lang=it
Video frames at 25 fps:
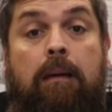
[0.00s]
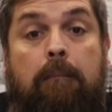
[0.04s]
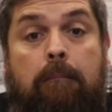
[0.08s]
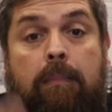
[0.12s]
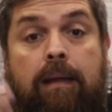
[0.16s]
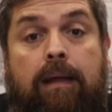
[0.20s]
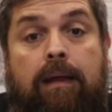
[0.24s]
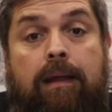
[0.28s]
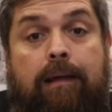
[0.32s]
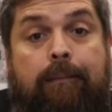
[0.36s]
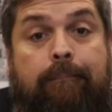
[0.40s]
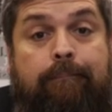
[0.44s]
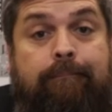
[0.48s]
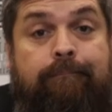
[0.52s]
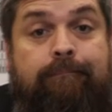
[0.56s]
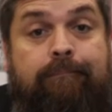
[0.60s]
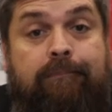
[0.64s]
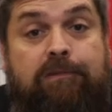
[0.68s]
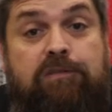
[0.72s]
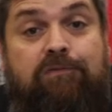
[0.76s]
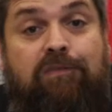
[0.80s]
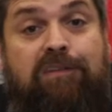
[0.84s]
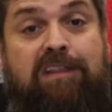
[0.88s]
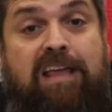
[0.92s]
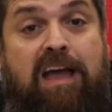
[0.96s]
Bene,
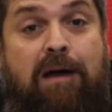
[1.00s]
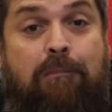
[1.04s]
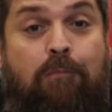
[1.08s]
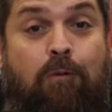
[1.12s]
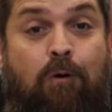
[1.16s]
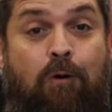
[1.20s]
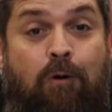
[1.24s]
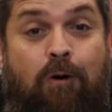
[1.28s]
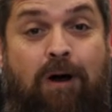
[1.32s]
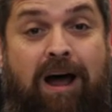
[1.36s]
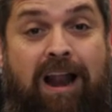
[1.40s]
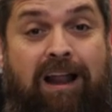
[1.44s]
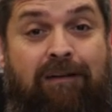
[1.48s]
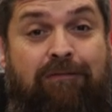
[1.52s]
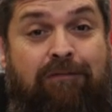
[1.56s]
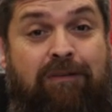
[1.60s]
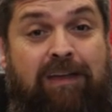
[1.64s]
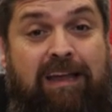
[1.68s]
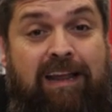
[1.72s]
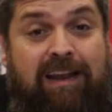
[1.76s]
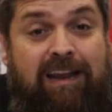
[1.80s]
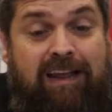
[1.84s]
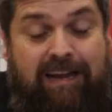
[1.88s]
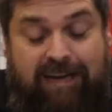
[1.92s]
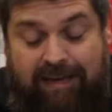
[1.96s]
ci vediamo alla
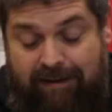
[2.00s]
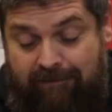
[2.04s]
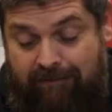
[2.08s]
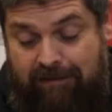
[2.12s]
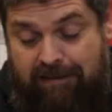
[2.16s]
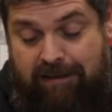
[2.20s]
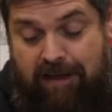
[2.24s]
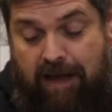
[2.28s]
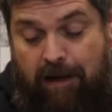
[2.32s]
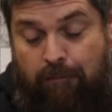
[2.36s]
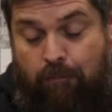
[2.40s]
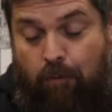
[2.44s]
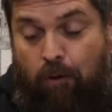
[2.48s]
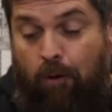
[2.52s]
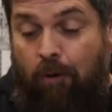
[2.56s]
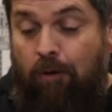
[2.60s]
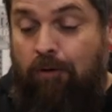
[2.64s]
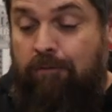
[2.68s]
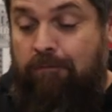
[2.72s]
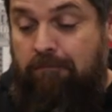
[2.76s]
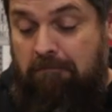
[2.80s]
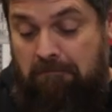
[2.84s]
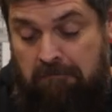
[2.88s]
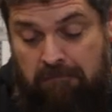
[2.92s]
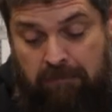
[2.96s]
fine che
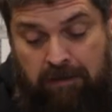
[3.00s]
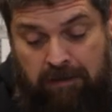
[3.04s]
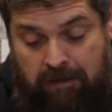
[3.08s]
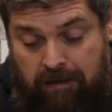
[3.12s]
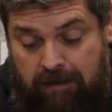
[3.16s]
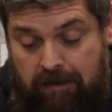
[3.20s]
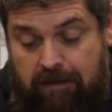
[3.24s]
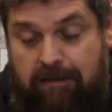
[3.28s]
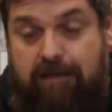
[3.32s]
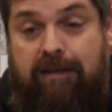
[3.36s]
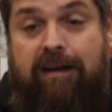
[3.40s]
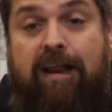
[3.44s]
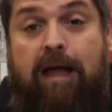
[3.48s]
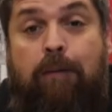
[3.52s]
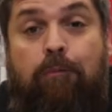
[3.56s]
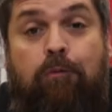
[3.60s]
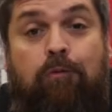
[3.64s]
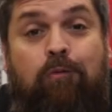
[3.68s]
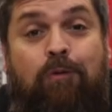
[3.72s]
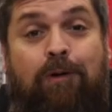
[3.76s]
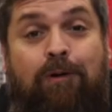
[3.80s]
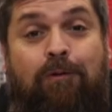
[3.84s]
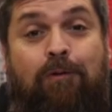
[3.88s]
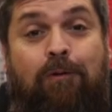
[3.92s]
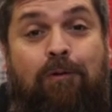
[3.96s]
vediamo tiriamo
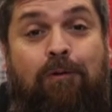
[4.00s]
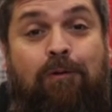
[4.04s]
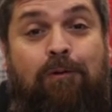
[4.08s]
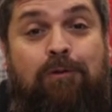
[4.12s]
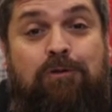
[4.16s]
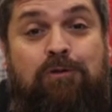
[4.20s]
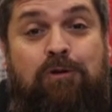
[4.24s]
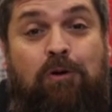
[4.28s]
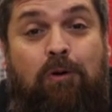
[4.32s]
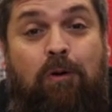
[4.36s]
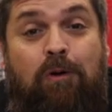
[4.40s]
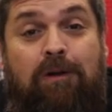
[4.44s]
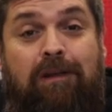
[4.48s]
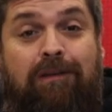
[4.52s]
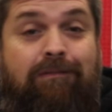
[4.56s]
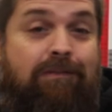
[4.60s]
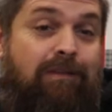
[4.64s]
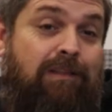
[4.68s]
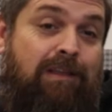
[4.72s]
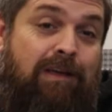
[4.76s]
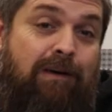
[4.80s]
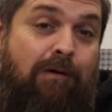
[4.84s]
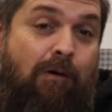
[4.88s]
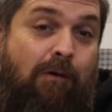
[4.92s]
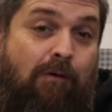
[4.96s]
due conclusioni e
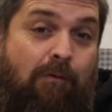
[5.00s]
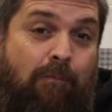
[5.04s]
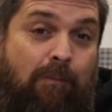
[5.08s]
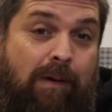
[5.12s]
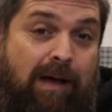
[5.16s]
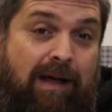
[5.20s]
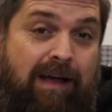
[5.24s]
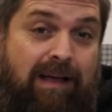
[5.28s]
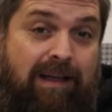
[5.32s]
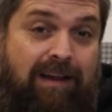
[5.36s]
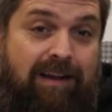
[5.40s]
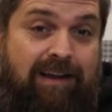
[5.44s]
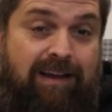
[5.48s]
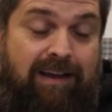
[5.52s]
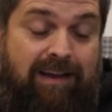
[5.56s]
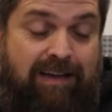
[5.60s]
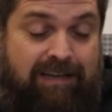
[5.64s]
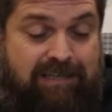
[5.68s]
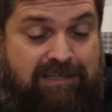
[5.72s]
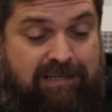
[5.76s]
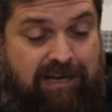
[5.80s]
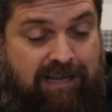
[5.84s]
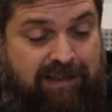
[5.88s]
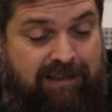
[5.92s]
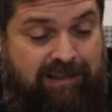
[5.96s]
vi dico com'è il
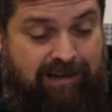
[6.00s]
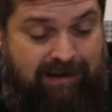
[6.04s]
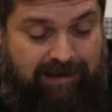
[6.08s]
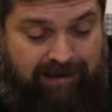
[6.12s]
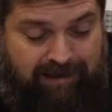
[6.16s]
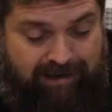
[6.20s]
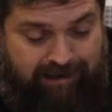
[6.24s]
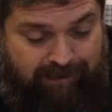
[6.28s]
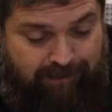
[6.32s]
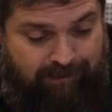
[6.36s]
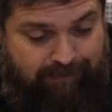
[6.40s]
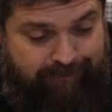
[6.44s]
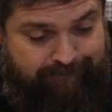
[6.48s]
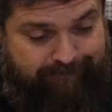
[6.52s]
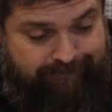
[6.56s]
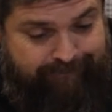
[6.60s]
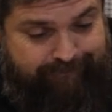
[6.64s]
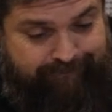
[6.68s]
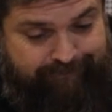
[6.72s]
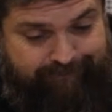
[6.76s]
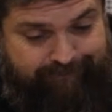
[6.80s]
SAT della Ligo.